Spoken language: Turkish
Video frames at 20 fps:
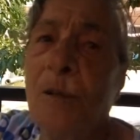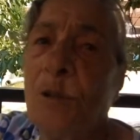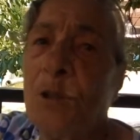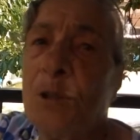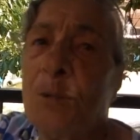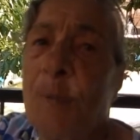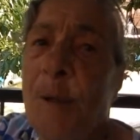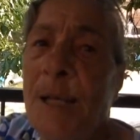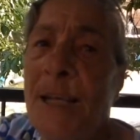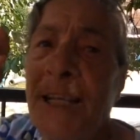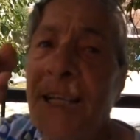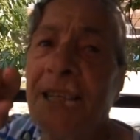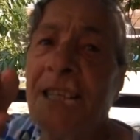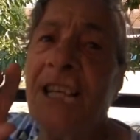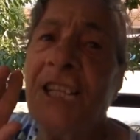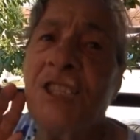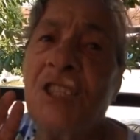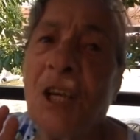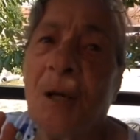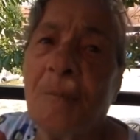
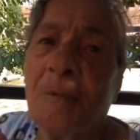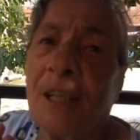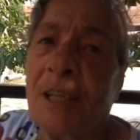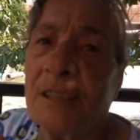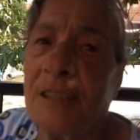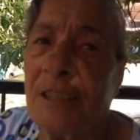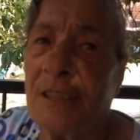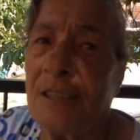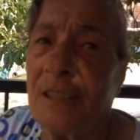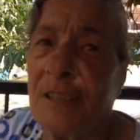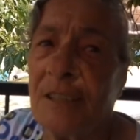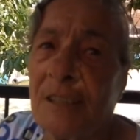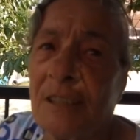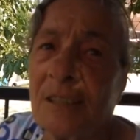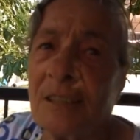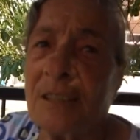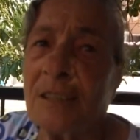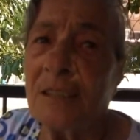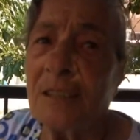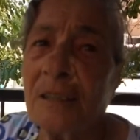Osmaniye'den cam
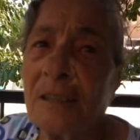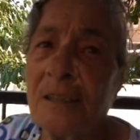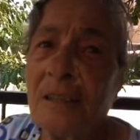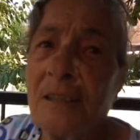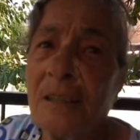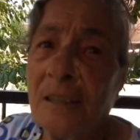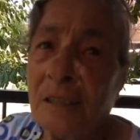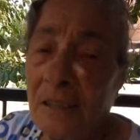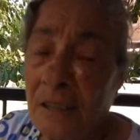getirttirdik. Cam.